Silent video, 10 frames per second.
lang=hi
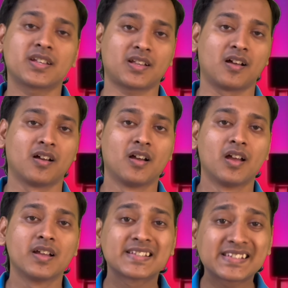था
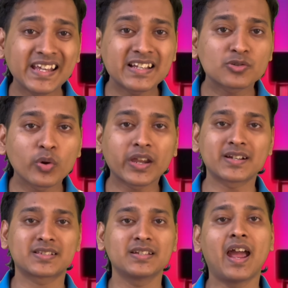सिक्स
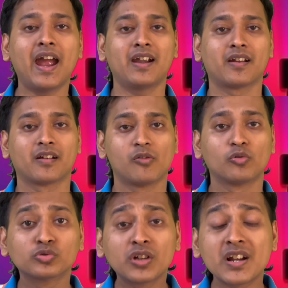विकेट्स इन हैंड
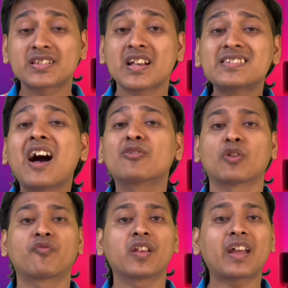उधर से साउथ
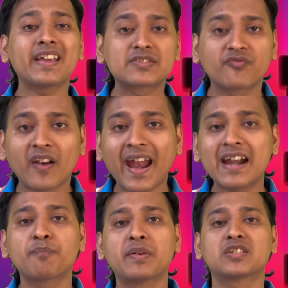अफ्रीका इस
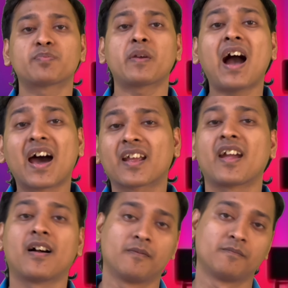फ्लैट पिच पे हार गया